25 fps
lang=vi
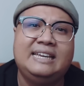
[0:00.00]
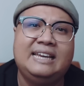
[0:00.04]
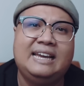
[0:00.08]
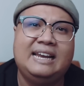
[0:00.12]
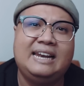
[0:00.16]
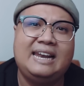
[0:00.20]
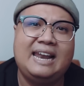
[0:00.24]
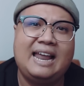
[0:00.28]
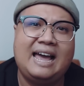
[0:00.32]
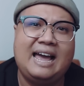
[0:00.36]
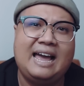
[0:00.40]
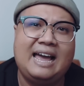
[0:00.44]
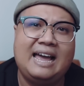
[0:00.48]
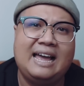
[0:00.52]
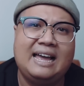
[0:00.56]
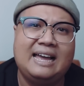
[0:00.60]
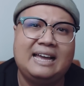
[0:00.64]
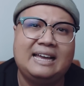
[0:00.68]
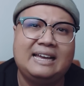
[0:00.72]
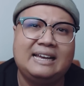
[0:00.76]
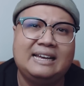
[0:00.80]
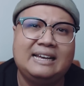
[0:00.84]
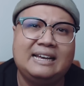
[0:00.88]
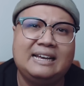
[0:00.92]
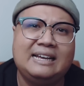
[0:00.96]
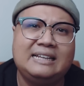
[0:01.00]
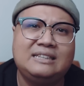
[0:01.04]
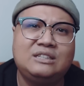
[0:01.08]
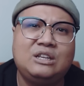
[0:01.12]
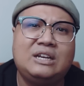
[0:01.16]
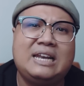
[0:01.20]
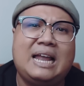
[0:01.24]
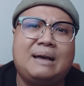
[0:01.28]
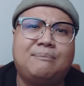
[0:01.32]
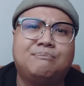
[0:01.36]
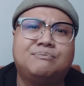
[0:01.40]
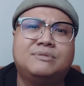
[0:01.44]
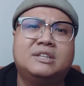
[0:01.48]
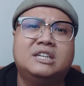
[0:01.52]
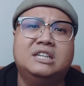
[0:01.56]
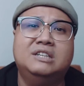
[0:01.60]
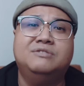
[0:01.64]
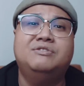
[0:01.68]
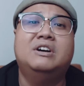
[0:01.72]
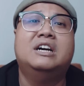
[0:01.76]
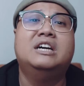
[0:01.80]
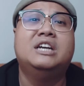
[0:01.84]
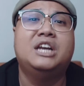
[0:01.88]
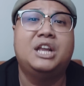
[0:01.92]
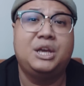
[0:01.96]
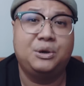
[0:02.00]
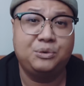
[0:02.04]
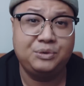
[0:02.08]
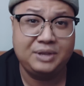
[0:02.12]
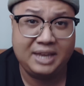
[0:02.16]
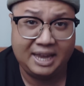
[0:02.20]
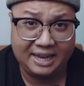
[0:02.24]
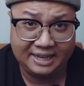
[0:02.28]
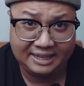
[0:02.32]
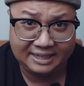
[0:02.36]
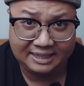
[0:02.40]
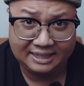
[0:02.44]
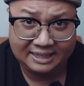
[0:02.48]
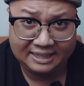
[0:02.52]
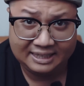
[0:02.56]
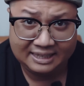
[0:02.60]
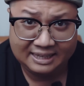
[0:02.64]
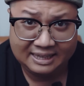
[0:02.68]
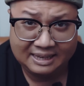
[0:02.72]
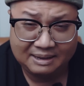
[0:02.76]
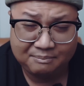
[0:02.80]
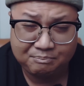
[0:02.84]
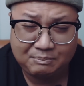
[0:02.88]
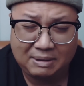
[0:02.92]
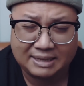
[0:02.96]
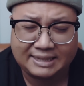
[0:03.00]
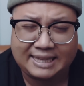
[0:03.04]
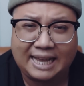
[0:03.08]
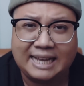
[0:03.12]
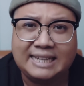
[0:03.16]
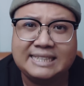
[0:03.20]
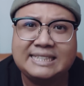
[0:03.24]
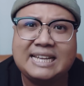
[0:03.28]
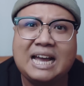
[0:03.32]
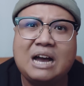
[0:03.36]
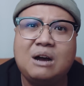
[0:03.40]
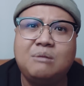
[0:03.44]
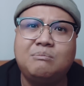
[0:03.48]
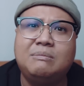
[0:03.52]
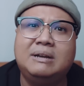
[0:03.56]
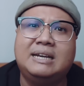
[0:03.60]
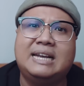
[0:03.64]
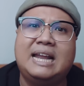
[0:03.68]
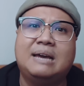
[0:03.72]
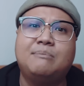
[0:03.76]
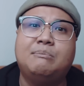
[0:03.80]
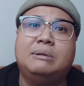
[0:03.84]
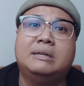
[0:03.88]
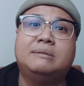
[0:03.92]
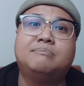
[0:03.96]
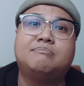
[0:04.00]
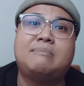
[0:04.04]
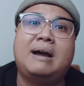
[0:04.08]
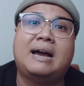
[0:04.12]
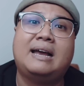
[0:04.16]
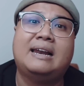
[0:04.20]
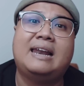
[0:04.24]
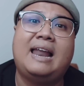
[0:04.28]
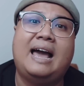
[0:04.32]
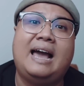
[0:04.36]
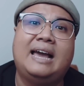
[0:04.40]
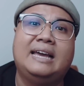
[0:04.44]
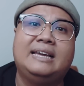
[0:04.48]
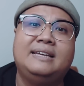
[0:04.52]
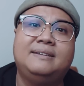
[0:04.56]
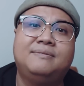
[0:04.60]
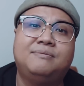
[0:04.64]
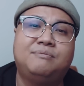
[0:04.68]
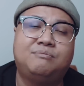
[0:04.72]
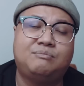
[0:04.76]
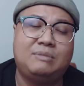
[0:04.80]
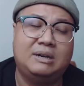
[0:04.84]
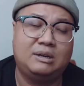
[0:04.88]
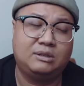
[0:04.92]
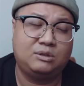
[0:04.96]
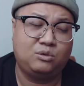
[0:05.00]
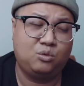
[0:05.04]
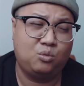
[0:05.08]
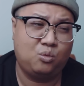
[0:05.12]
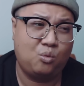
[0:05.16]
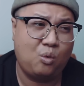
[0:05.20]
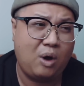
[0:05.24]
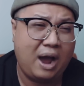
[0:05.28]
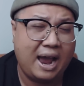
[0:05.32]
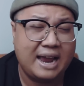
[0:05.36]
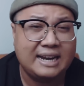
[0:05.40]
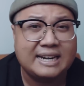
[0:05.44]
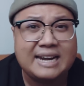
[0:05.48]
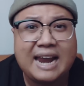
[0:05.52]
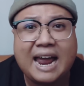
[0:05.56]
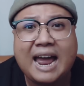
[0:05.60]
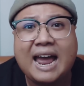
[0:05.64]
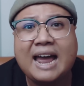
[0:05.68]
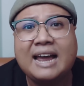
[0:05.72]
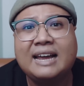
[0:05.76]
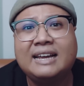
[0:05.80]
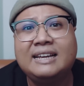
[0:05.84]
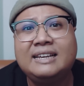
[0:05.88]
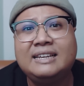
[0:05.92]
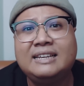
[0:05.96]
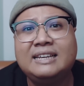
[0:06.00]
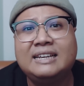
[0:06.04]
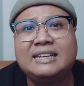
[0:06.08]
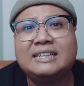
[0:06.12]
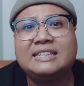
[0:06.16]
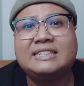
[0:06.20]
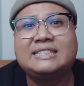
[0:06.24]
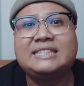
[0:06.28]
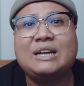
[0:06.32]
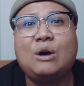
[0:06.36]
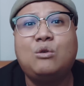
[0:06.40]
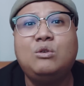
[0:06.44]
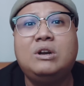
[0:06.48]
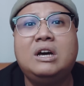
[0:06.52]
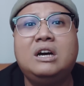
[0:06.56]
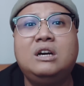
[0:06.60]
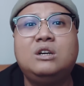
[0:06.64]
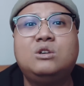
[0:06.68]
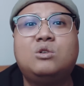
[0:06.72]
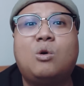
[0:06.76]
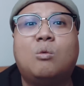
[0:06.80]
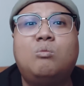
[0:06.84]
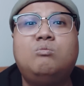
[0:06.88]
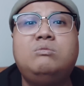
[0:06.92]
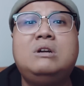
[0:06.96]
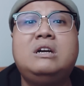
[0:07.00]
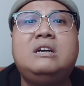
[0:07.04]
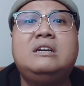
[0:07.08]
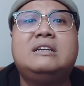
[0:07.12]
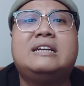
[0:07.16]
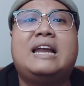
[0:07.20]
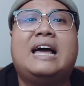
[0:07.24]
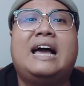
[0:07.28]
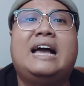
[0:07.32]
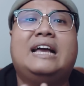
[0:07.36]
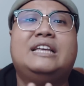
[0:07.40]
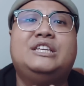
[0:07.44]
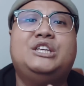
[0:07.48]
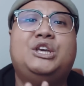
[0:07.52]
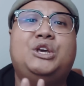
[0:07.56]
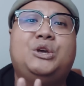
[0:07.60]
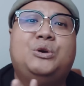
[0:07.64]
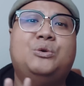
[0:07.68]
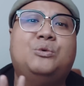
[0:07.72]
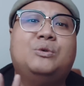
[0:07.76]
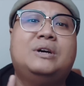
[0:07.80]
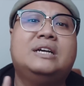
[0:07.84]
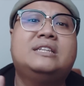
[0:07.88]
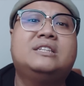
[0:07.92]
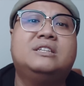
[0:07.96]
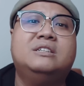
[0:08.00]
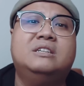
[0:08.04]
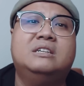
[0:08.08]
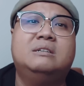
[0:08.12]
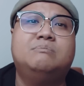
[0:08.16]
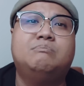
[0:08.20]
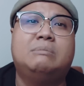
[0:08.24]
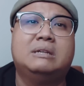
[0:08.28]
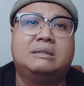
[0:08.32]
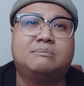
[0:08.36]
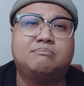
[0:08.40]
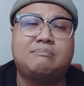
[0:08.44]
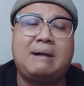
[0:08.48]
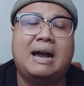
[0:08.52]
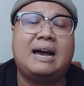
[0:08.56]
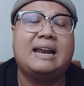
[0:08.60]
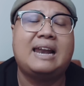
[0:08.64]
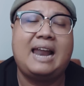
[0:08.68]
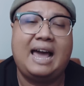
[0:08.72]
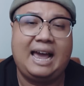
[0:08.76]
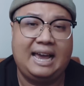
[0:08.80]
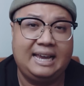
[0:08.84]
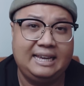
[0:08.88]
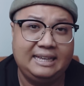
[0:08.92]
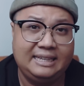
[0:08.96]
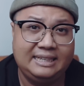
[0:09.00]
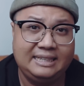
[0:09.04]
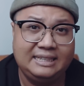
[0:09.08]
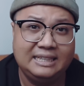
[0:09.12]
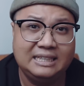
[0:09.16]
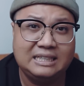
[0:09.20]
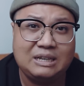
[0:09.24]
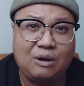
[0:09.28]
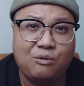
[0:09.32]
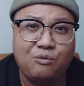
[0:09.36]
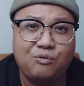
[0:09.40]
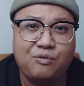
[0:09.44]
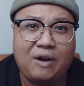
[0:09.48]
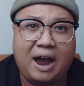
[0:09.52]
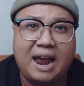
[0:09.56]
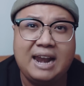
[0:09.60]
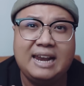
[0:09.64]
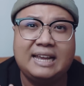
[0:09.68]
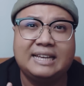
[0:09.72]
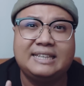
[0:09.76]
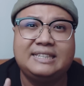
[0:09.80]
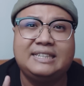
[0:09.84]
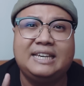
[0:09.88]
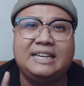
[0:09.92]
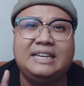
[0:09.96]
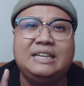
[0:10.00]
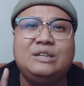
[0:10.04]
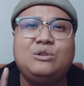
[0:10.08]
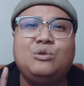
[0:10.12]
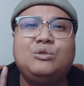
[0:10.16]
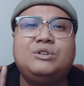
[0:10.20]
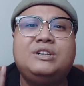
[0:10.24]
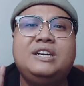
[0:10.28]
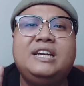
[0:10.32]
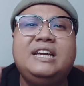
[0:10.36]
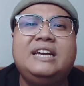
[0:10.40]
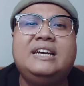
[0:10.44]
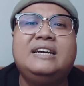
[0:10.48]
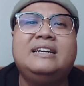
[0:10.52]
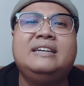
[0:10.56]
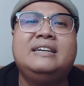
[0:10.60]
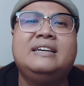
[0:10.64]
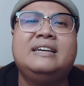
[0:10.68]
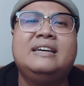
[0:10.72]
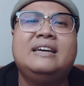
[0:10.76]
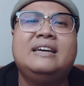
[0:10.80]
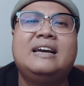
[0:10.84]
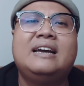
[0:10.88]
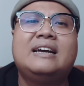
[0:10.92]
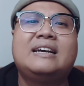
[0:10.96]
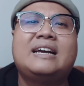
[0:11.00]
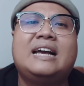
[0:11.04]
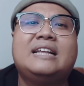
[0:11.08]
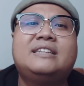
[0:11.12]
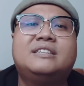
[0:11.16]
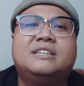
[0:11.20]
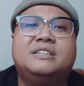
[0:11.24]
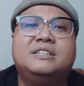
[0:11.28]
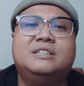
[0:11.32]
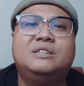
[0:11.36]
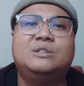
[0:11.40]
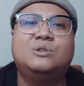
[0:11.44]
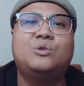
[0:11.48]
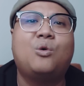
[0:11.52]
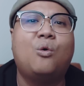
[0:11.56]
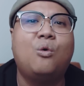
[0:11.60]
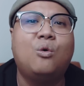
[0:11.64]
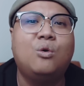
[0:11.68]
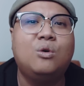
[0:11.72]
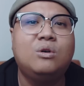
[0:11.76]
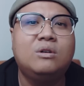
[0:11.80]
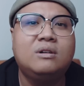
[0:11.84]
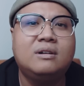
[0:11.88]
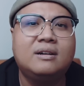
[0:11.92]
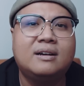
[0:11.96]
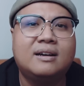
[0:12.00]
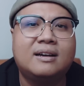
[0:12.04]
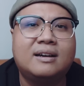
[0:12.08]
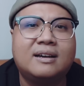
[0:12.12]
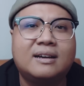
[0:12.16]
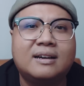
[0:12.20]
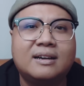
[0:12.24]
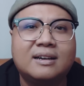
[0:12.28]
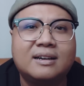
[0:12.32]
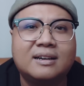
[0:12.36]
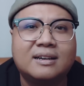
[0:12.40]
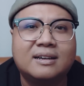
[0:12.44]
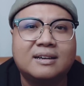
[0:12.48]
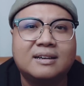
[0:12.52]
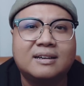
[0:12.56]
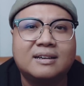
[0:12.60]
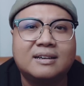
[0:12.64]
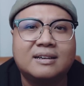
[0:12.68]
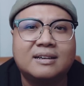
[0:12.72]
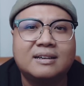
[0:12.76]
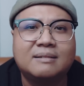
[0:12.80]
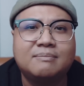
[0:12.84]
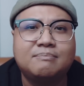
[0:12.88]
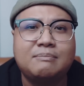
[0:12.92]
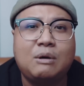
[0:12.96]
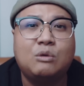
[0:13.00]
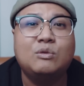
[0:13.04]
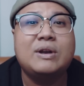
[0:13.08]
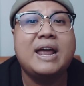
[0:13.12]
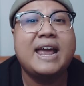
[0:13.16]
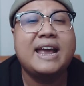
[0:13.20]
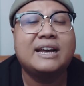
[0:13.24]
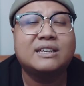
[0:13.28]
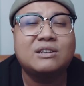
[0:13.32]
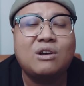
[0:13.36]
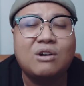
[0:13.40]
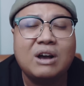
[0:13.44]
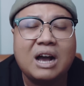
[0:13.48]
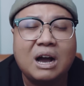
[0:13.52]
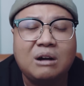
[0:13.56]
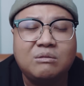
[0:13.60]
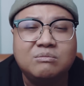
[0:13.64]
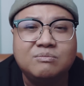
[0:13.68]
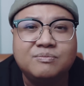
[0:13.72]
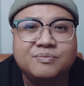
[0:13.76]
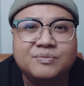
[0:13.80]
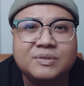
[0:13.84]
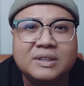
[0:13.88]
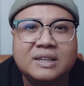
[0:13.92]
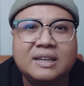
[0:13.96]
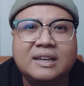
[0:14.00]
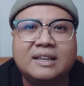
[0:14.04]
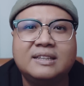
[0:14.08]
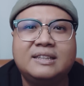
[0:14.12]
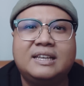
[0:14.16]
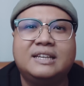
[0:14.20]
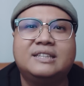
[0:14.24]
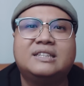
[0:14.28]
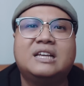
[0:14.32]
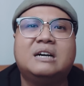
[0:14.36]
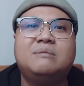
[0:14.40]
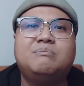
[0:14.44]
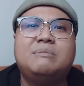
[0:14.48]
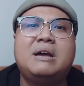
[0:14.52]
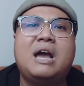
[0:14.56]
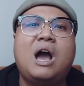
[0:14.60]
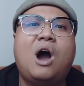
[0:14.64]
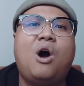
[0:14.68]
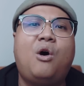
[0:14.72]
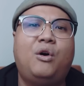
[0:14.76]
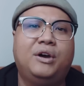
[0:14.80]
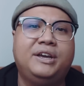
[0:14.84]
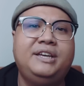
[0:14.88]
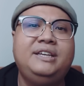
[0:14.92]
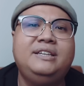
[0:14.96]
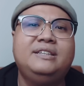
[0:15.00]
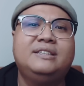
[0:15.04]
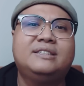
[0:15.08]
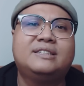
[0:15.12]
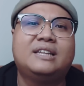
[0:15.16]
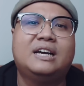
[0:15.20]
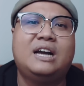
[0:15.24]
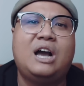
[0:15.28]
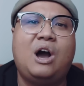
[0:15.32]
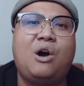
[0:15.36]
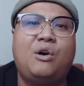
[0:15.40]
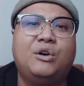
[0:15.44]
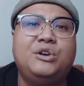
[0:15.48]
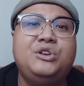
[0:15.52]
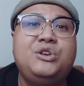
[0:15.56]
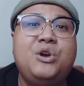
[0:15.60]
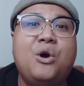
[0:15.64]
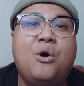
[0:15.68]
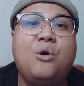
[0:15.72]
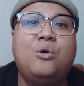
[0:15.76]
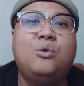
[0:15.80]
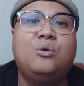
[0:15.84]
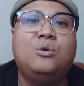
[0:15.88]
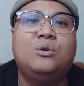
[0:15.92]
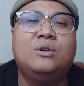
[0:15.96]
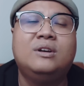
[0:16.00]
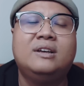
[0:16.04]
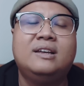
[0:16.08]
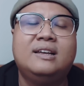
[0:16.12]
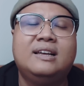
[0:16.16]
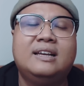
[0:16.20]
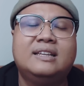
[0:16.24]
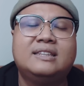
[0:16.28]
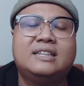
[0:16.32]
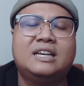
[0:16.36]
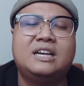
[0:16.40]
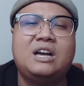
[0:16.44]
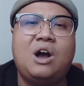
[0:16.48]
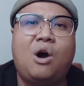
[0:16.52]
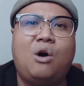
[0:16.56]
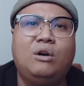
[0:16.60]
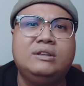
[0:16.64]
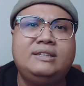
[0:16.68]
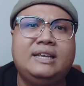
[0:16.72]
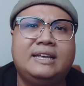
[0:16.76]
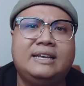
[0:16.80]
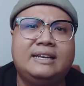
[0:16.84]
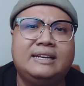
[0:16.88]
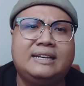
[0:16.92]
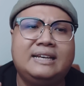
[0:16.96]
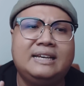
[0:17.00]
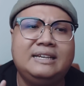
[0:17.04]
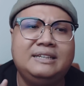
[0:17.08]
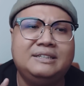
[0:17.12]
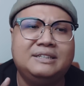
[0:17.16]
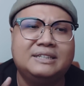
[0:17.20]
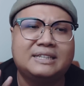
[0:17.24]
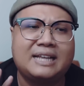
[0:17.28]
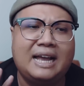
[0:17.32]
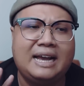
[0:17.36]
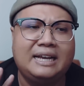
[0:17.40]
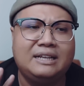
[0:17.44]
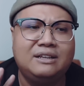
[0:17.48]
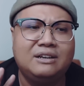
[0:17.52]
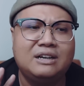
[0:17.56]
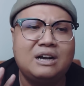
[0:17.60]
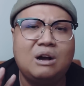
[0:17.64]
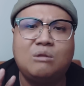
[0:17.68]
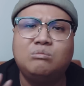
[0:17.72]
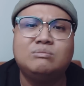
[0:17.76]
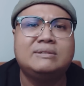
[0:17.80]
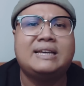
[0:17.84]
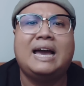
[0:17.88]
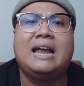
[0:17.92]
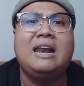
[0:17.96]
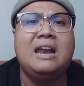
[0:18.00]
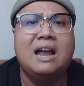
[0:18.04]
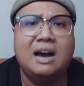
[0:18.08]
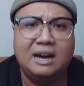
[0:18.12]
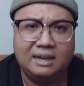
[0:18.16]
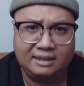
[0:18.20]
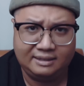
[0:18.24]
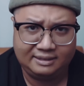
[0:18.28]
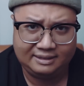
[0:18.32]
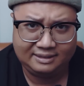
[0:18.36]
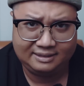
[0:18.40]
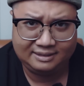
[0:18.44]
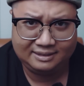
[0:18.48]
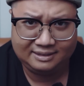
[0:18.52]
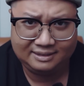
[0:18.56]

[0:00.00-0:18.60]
là nó làm từ vật liệu gì mà tại sao mình lại bịt mặt lại mà ngoài ra sau lưng cũng rất là nhiều cái tượng bịt mặt lại chứ không phải là chỉ có riêng cái tượng của uh, màu đen đó không thì tân mới hỏi tân hỏi vô tân hỏi thì cái người thầy đó không trả lời